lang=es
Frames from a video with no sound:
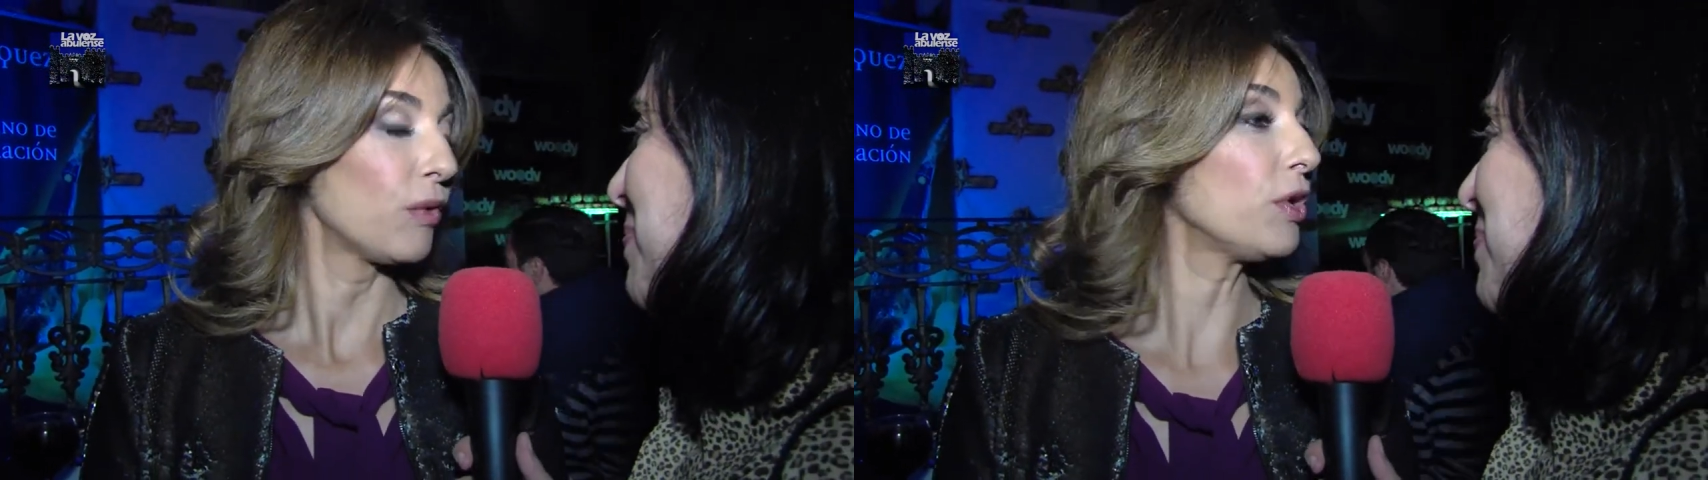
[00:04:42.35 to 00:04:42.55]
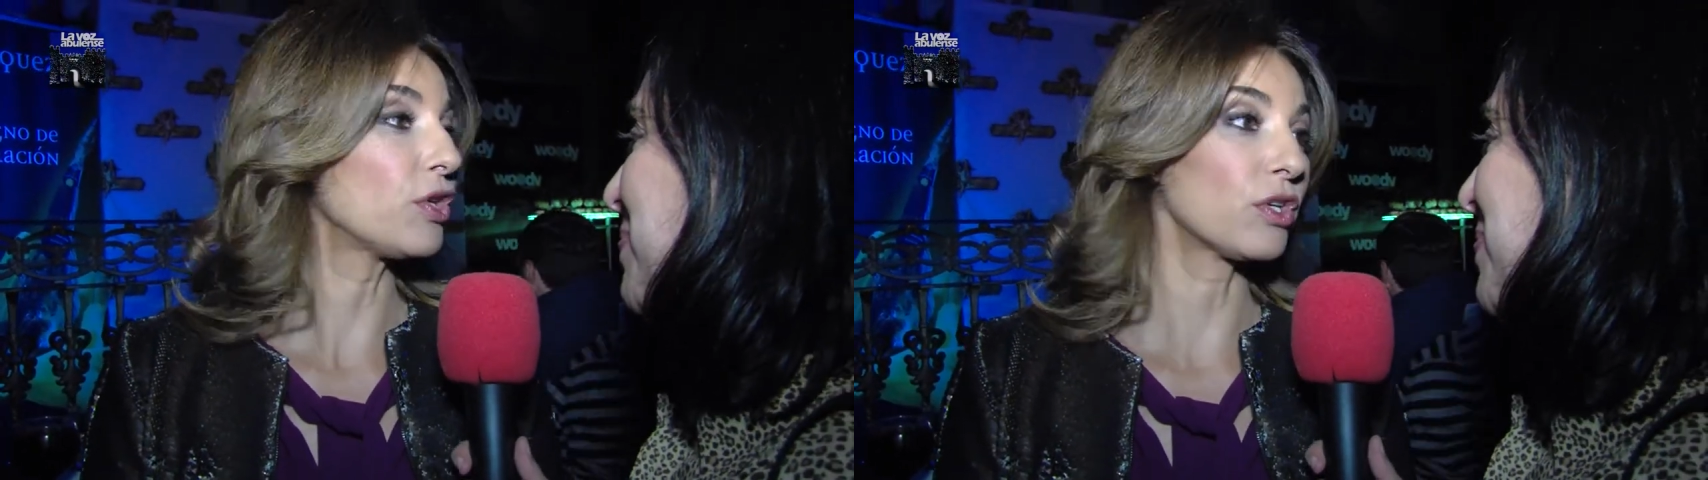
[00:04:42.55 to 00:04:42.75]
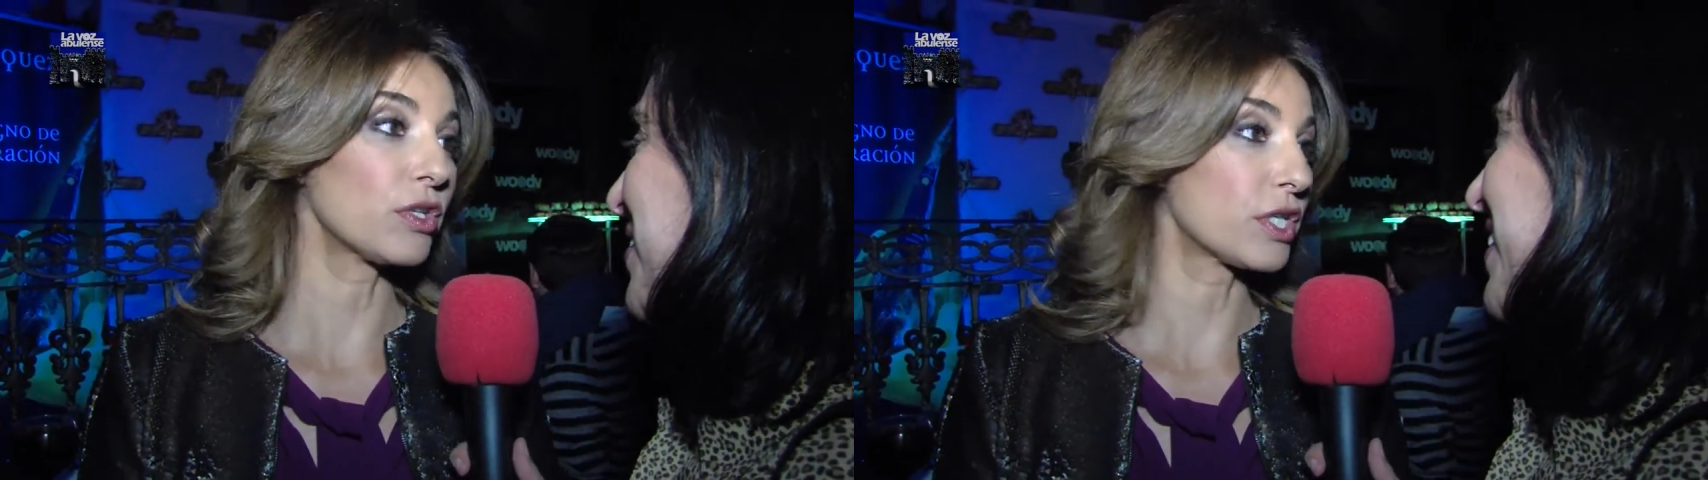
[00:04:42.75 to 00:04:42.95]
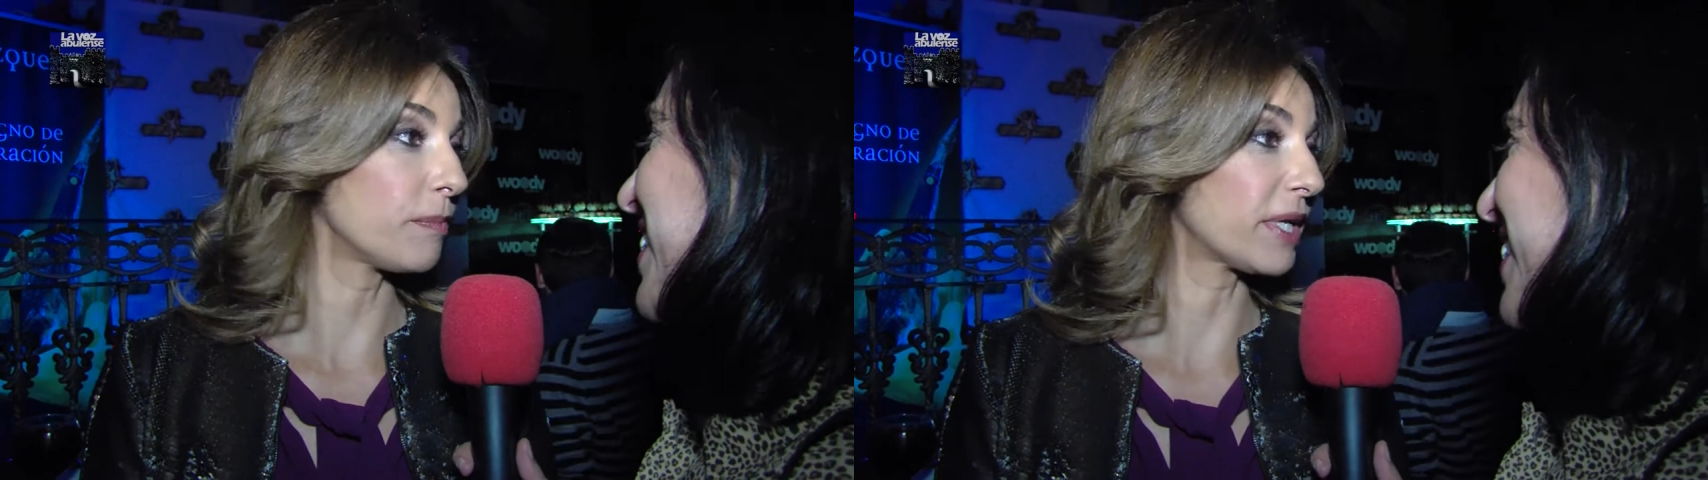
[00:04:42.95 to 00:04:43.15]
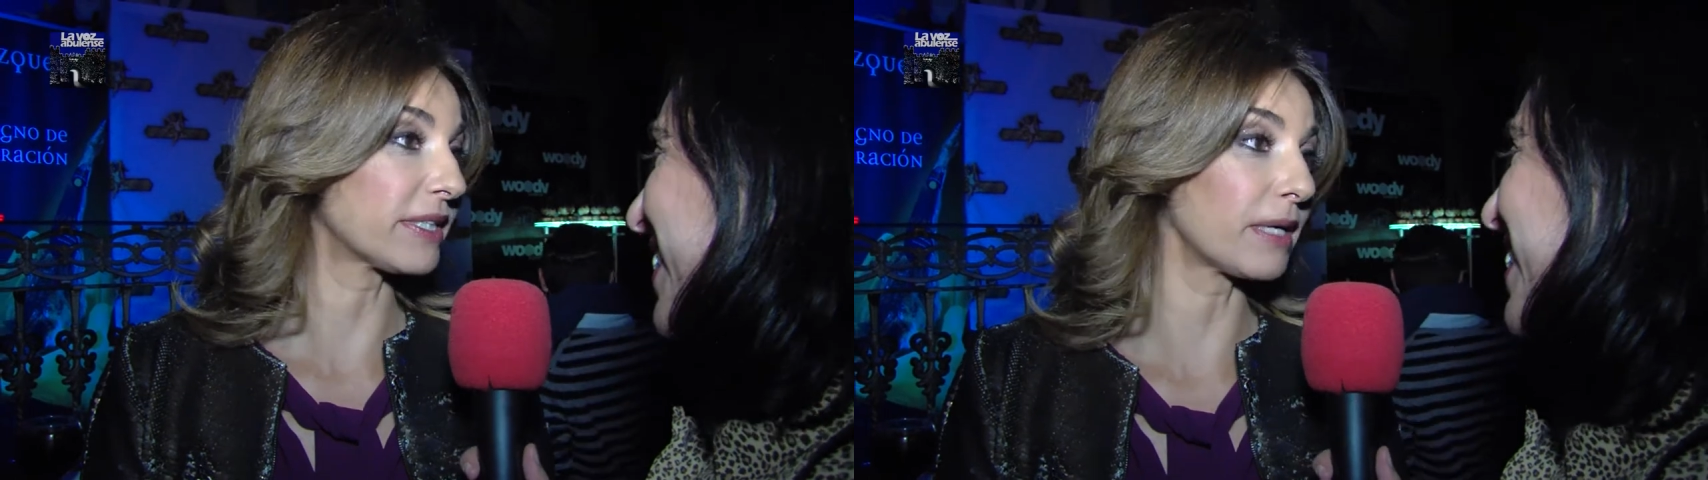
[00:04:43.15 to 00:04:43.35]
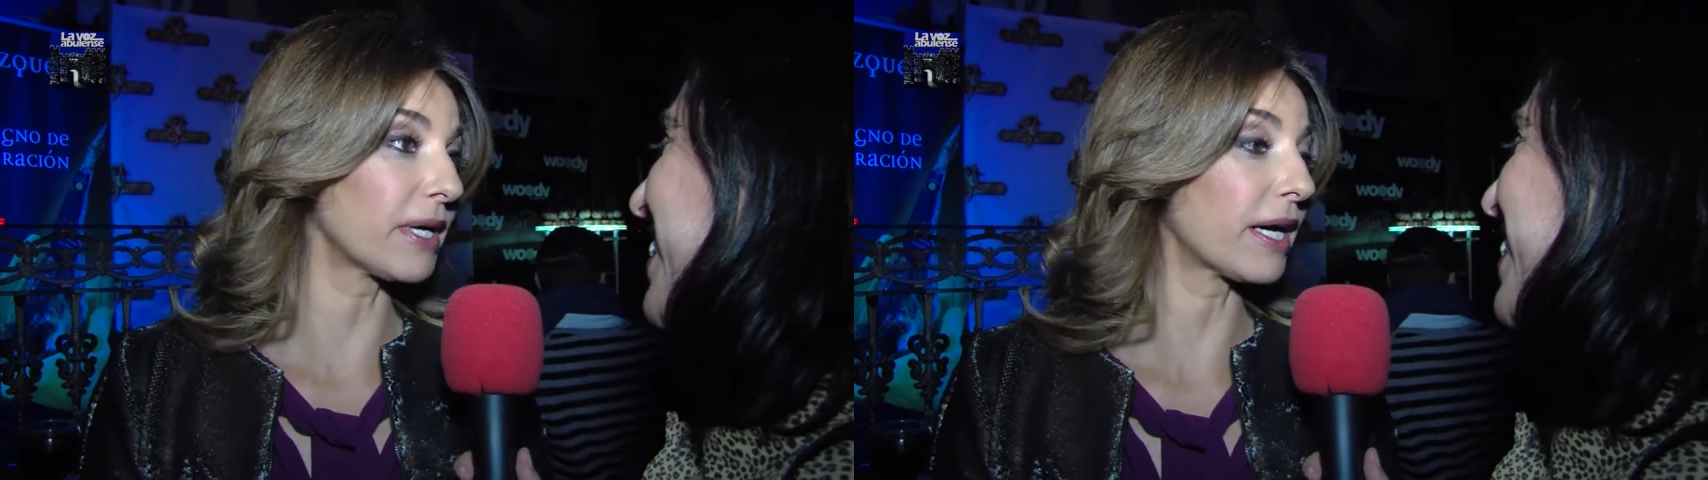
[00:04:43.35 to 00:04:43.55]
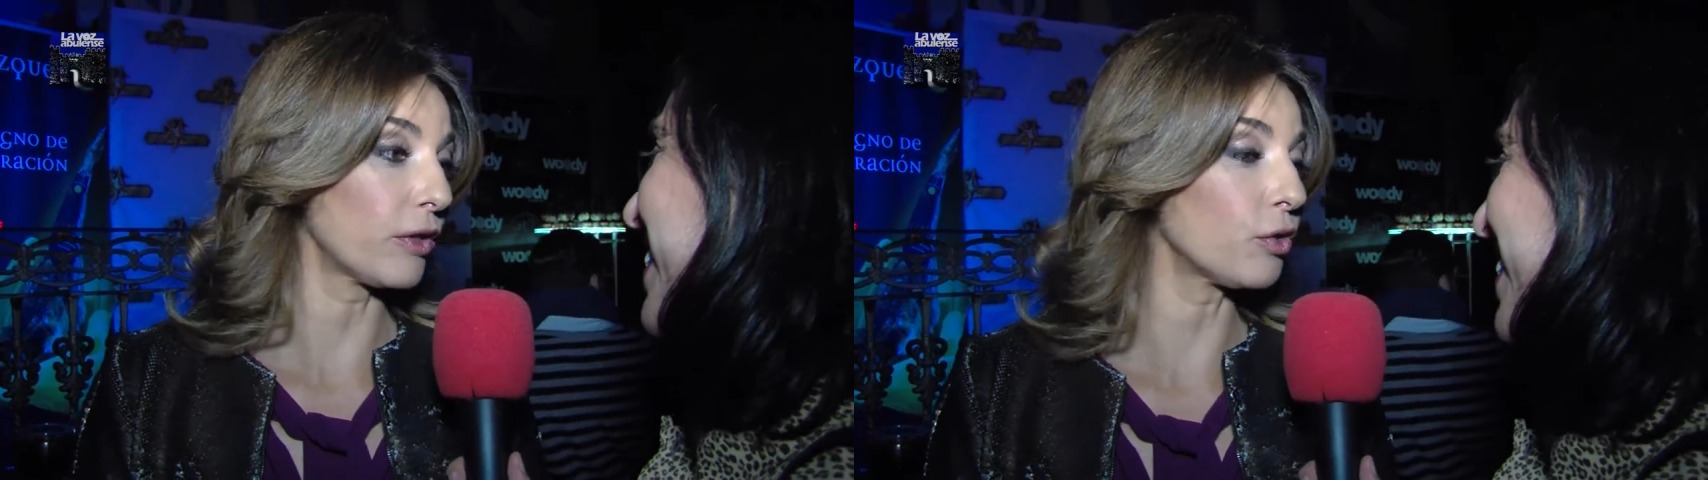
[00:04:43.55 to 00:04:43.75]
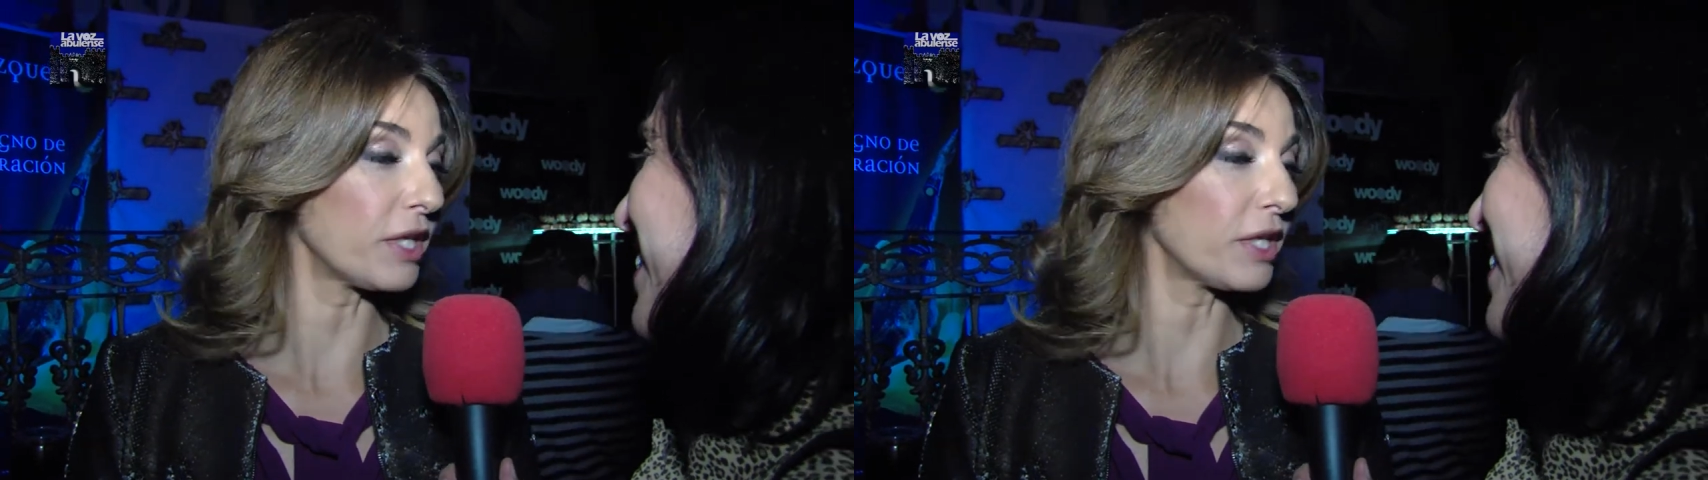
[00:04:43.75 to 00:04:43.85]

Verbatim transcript: Uy, yo siempre he trabajado